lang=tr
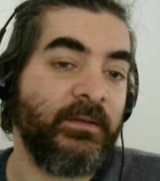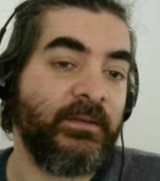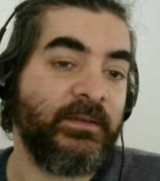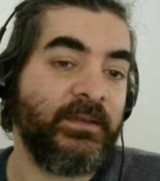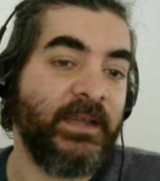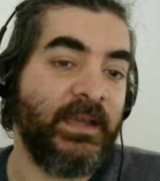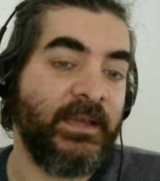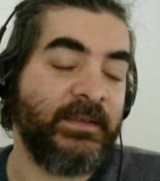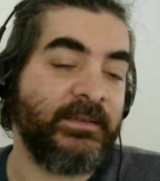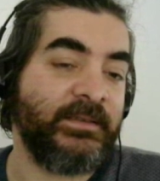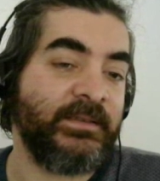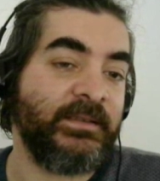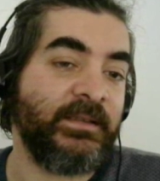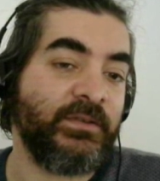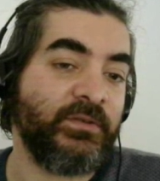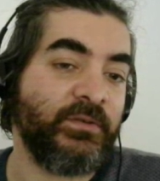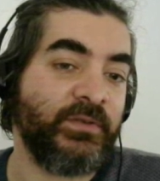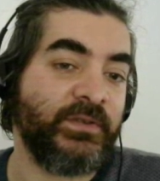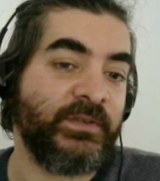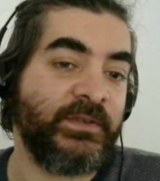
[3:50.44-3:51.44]
Kendisi de
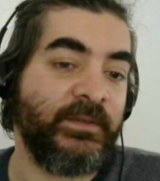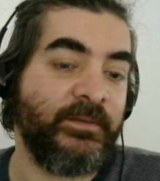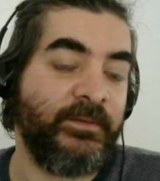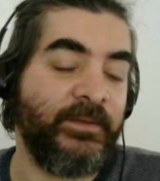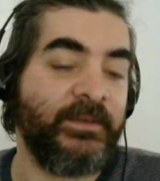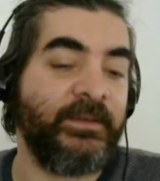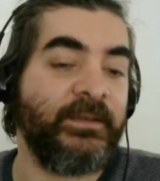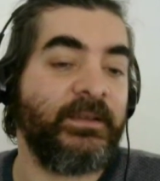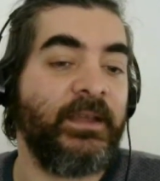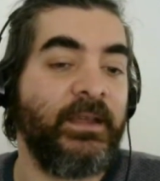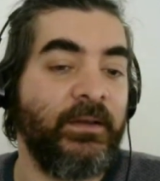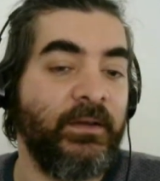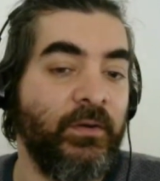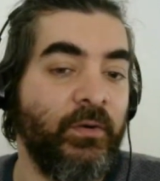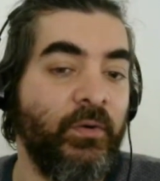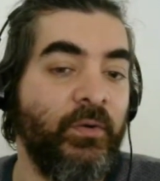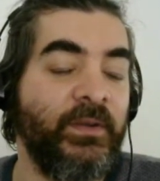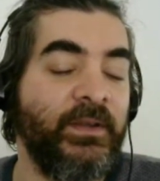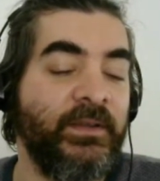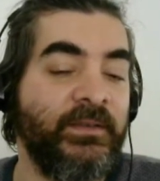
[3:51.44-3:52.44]
sonuçta de
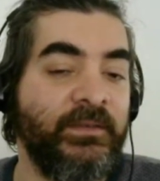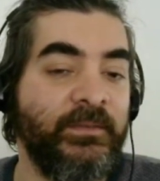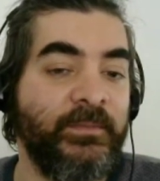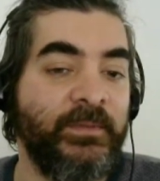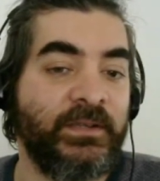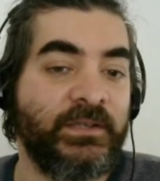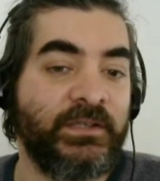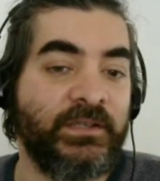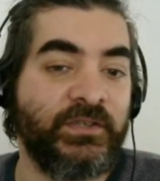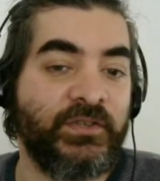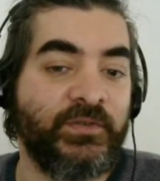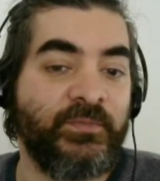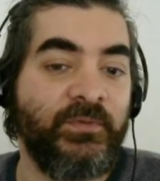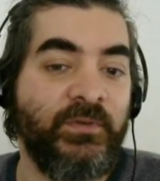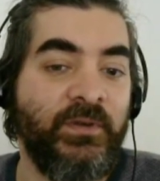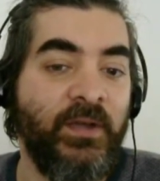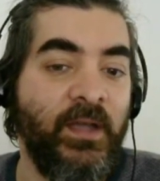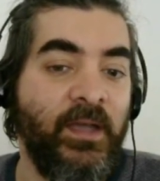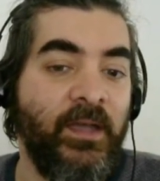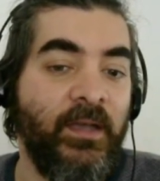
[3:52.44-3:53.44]
oynadığı bir açılış
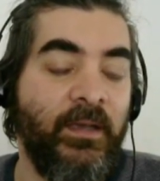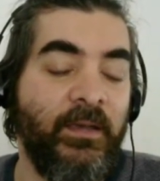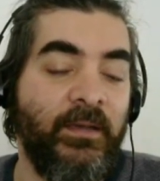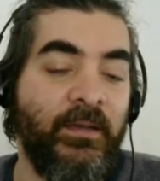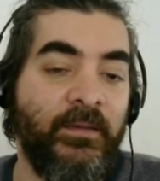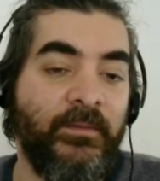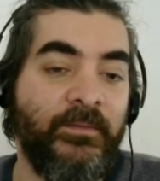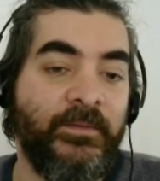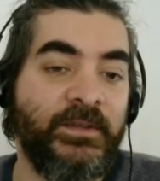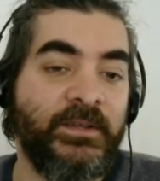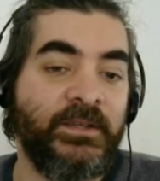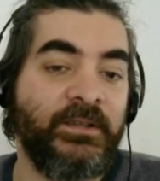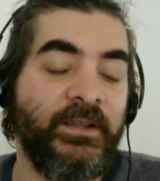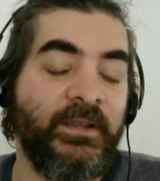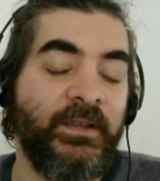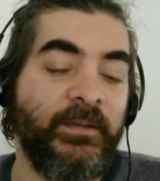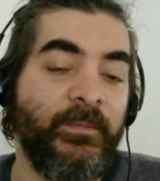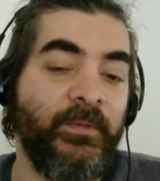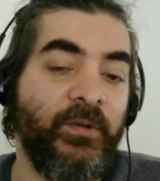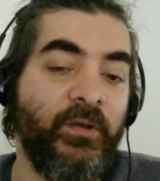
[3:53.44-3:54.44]
bu. E,
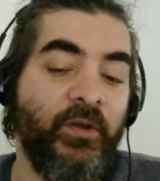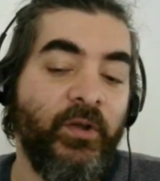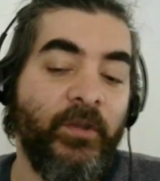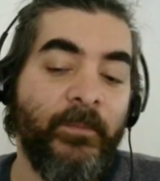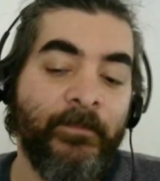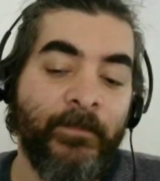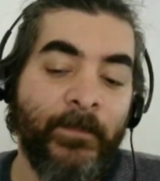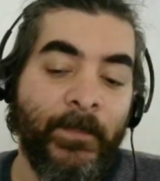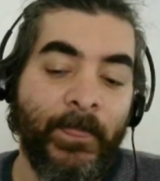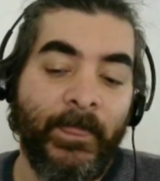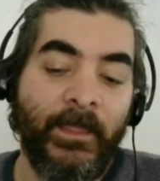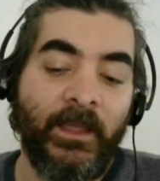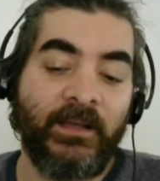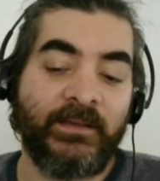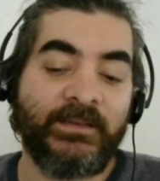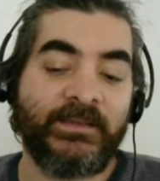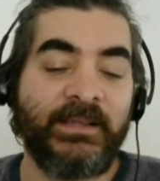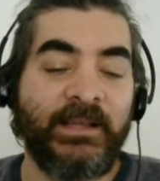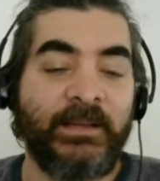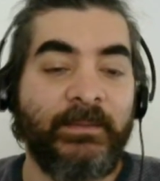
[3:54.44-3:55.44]
fikirlerini biliyor.
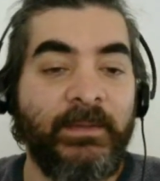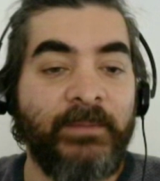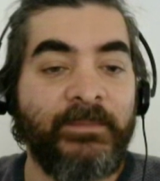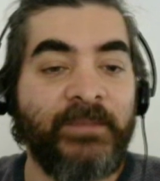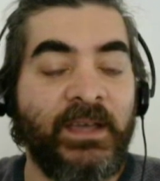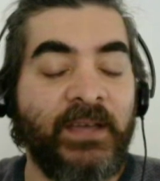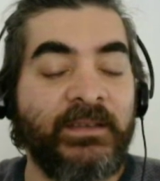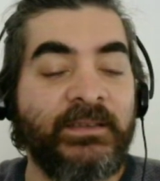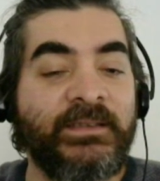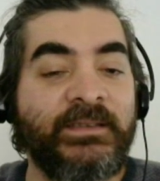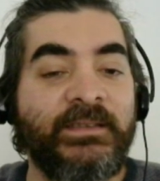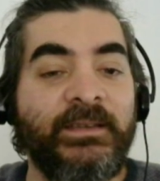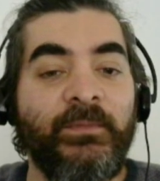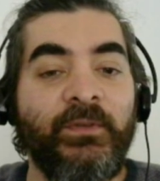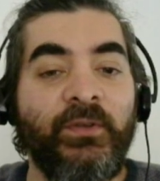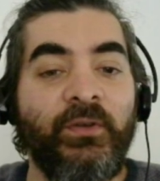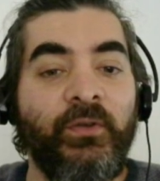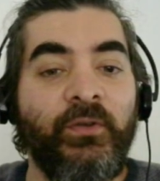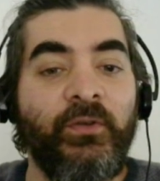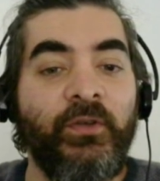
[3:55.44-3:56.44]
Hazırlanmayıp kendi
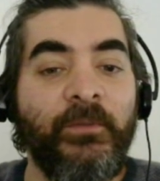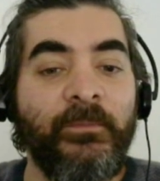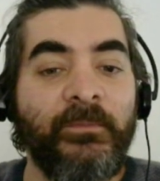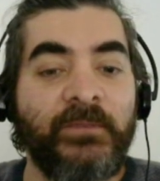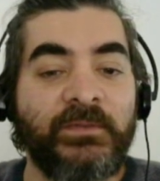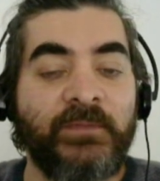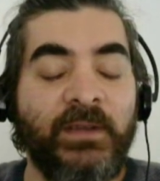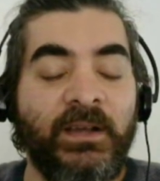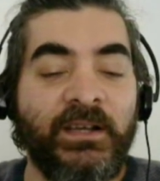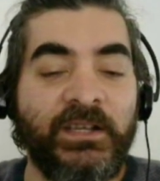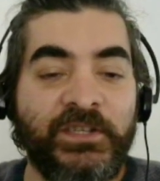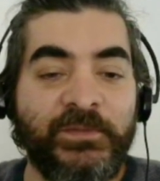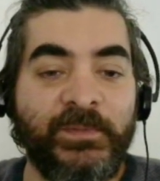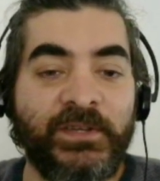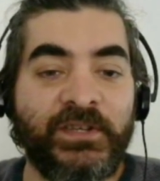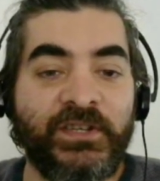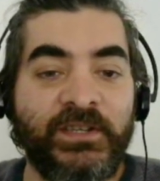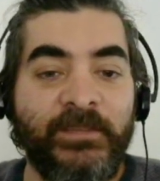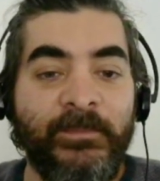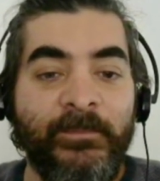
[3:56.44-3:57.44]
sistemini oynuyor. Şimdi
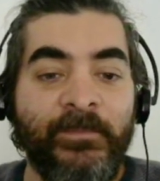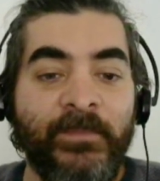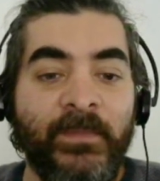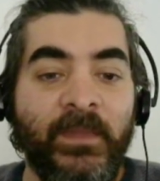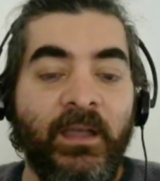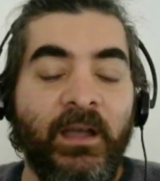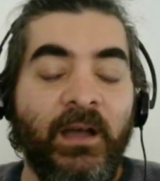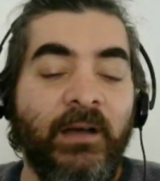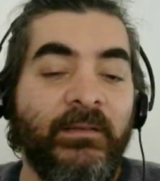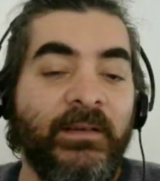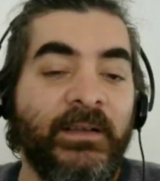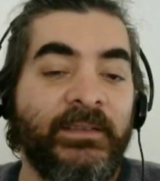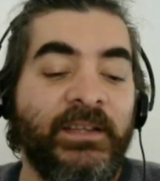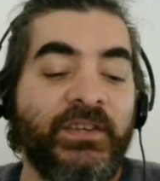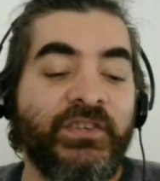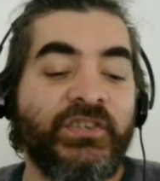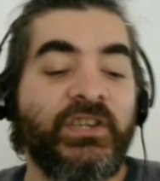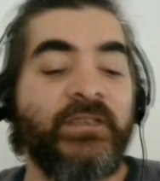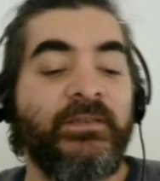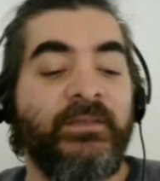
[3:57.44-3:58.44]
H5'in
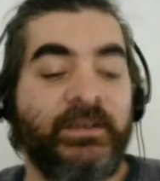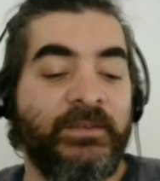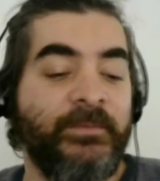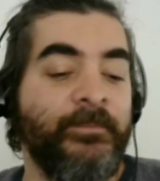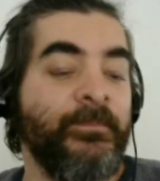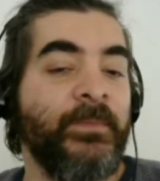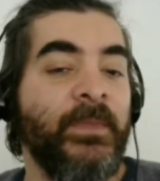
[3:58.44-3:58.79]
avantajları var.